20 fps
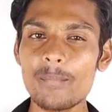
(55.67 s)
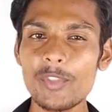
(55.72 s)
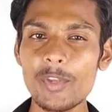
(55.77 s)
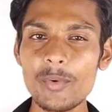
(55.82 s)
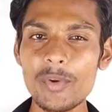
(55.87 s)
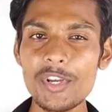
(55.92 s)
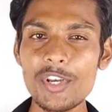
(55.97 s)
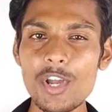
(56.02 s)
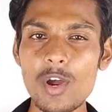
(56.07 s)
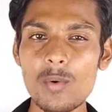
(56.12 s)
இந்த
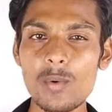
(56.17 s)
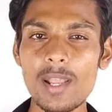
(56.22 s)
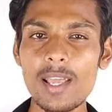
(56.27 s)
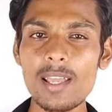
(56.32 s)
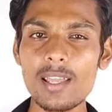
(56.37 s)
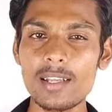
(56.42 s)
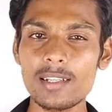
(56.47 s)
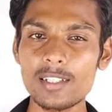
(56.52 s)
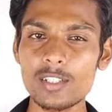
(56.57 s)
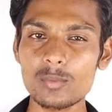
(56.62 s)
வீடியோவில்
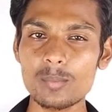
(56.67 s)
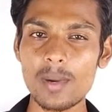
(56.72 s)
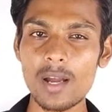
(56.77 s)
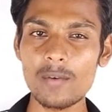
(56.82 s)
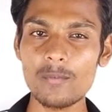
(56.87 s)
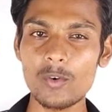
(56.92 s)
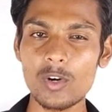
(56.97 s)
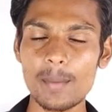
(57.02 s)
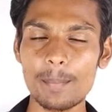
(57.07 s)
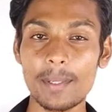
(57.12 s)
இந்த
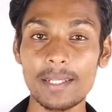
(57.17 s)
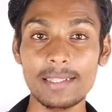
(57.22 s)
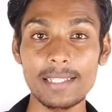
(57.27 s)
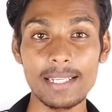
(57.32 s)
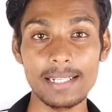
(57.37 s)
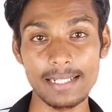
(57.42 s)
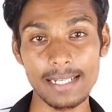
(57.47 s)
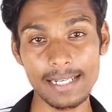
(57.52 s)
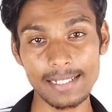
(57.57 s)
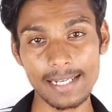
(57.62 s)
ஸ்மார்ட் ஃபோனை
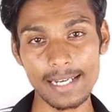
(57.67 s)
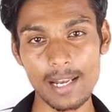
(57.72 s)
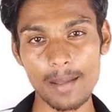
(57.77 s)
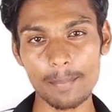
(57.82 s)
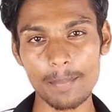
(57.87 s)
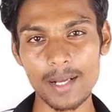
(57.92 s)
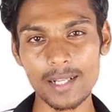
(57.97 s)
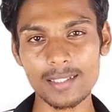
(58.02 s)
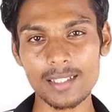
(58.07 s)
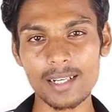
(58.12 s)
பற்றி
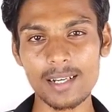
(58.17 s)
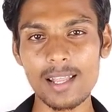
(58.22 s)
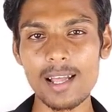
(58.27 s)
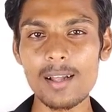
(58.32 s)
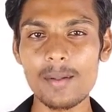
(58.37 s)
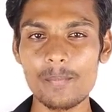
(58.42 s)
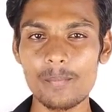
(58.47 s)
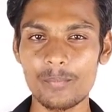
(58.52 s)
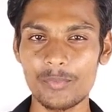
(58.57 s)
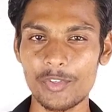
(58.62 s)
டீட்டெயிலாக
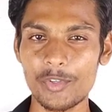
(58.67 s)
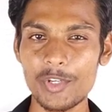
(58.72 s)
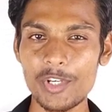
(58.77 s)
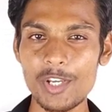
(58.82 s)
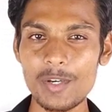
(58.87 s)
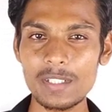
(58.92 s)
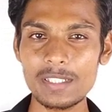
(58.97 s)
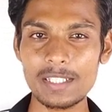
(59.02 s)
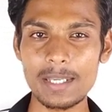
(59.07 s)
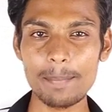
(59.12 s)
பார்த்துடலாம் இந்த
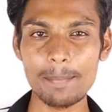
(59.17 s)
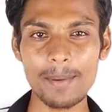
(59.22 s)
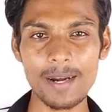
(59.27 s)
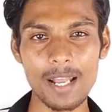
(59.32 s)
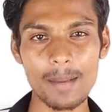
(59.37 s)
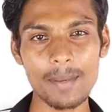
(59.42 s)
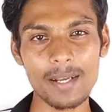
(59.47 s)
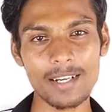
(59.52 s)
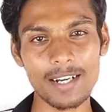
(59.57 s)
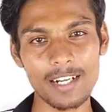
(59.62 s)
வீடியோவை ஸ்கிப்
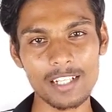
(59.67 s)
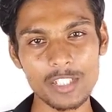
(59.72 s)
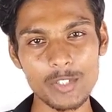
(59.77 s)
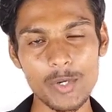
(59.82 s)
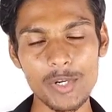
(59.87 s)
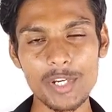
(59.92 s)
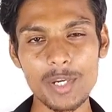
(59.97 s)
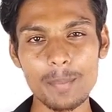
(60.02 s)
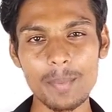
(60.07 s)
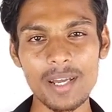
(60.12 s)
பண்ணாமல் கடைசி
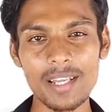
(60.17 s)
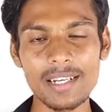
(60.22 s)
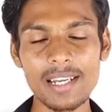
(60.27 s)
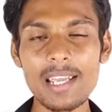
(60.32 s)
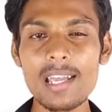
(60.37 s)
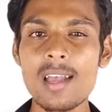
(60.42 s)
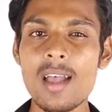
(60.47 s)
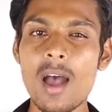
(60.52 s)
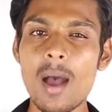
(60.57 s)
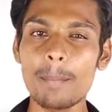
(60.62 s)
வரைக்கும்
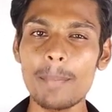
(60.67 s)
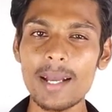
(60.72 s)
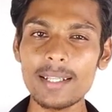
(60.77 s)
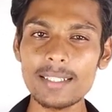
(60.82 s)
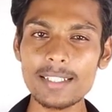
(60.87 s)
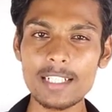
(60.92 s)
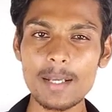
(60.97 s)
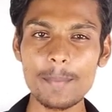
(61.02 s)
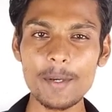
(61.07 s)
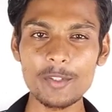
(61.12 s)
பாருங்கள்
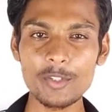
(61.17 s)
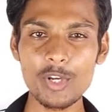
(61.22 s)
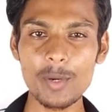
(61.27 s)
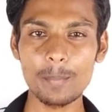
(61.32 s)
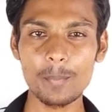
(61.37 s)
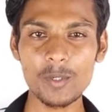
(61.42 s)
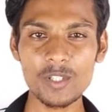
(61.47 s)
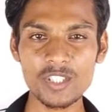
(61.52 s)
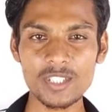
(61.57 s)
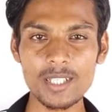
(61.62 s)
பார்த்ததுக்கப்புறம் இந்த
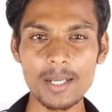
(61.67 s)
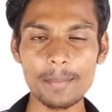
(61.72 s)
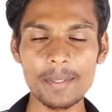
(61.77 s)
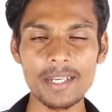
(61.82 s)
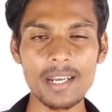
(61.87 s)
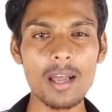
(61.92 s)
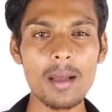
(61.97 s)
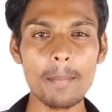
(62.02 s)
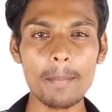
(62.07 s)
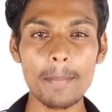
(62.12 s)
வீடியோ பிடிச்சது
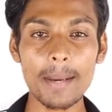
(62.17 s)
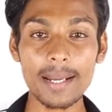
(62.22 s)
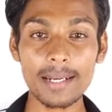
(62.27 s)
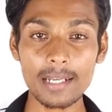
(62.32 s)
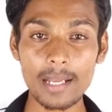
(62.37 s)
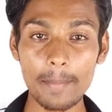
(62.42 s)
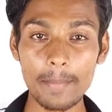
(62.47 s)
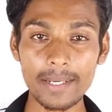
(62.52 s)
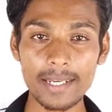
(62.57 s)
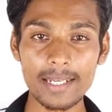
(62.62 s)
அப்படின்னா
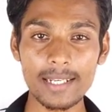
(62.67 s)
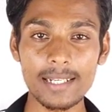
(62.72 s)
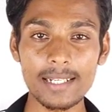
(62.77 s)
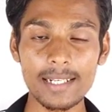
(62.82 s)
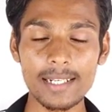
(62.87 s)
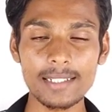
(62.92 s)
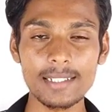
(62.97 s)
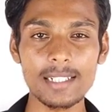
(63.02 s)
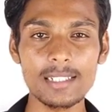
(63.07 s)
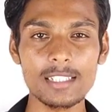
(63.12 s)
மறக்காமல் கீழே
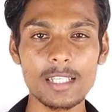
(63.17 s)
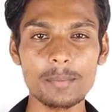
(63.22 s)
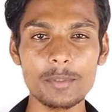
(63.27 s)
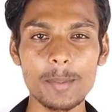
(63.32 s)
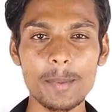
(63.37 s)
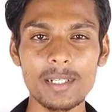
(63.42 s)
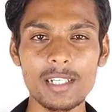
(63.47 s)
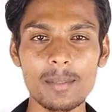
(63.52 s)
இருக்க எட்டில் சப்ஸ்கிரைப்